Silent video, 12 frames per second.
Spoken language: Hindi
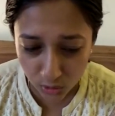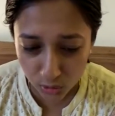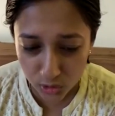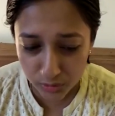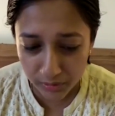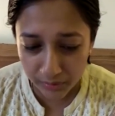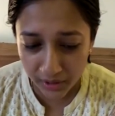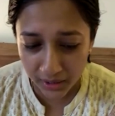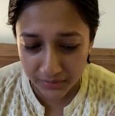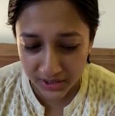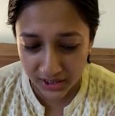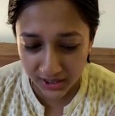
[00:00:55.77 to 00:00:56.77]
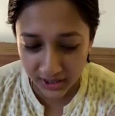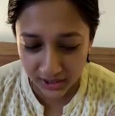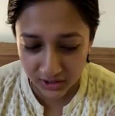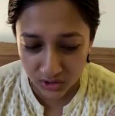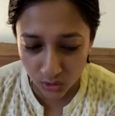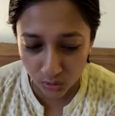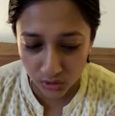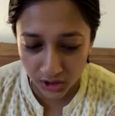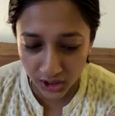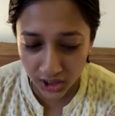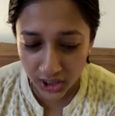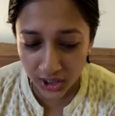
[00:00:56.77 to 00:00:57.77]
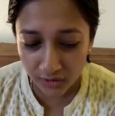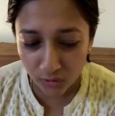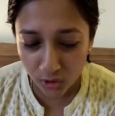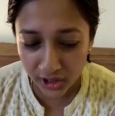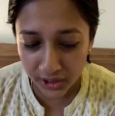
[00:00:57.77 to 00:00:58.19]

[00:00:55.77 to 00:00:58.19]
उसमें मैं आपसे यही कहना चाहूँगी वो